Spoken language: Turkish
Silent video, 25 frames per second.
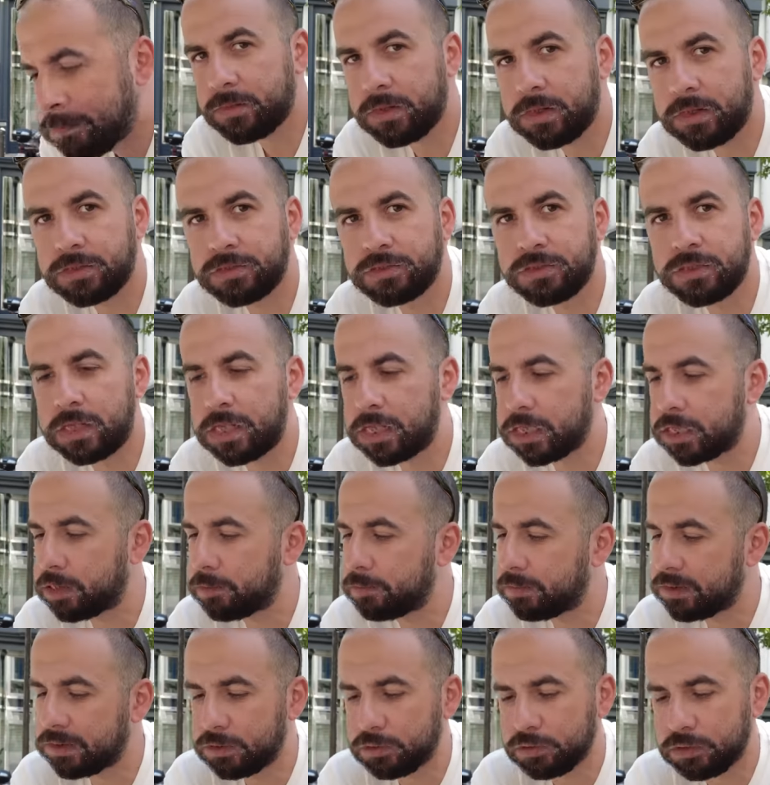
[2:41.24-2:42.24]
Allah
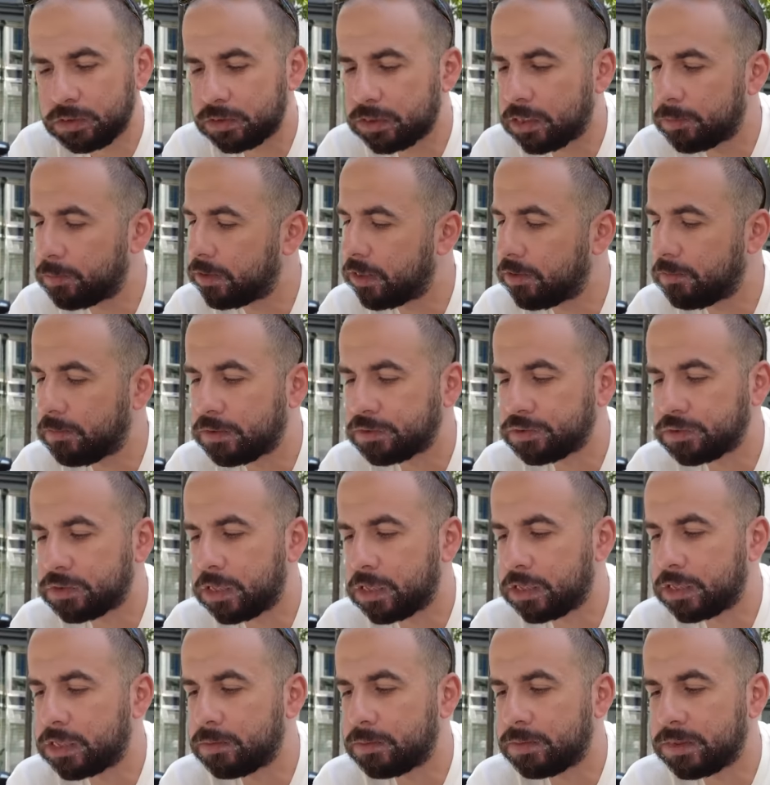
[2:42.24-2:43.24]
ayakkabıma göz, Allah belanı
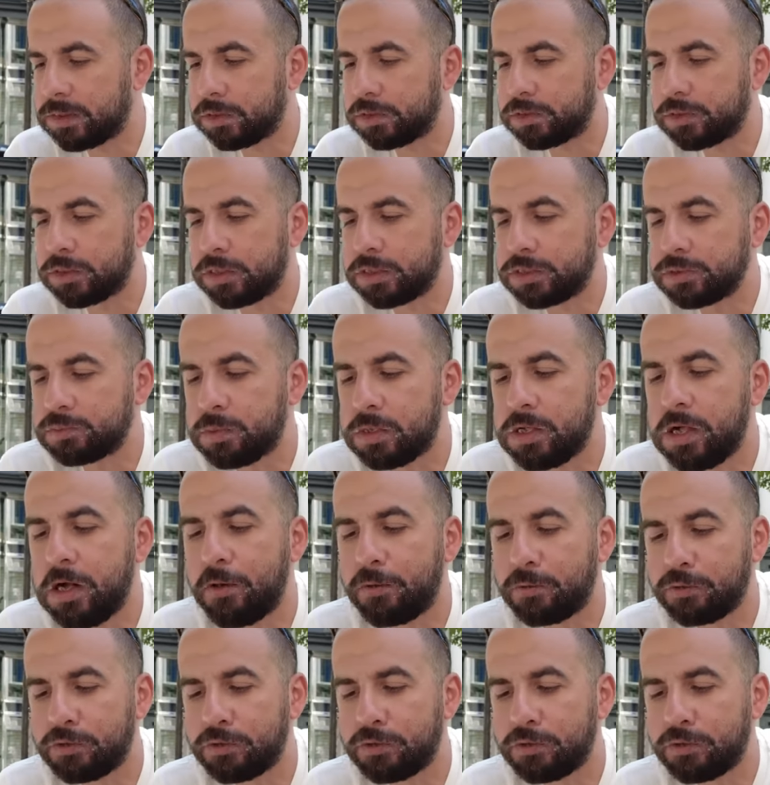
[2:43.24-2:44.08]
ayakkabıma göz, yalnız bayağı